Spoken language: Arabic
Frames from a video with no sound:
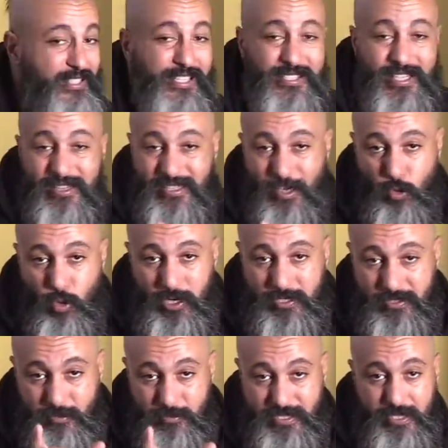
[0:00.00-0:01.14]
ديت خدينا وقت
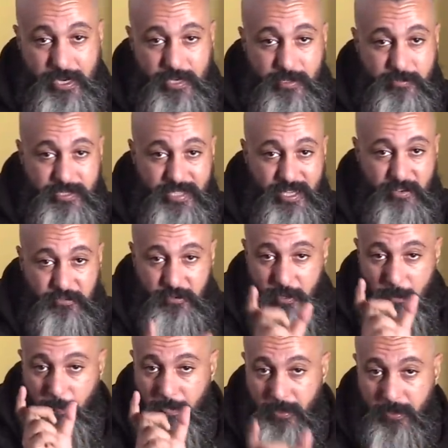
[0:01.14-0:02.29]
تمزكنا ليه بزاف
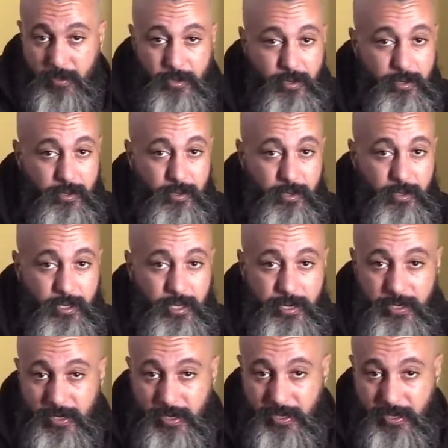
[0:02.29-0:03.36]
قرينا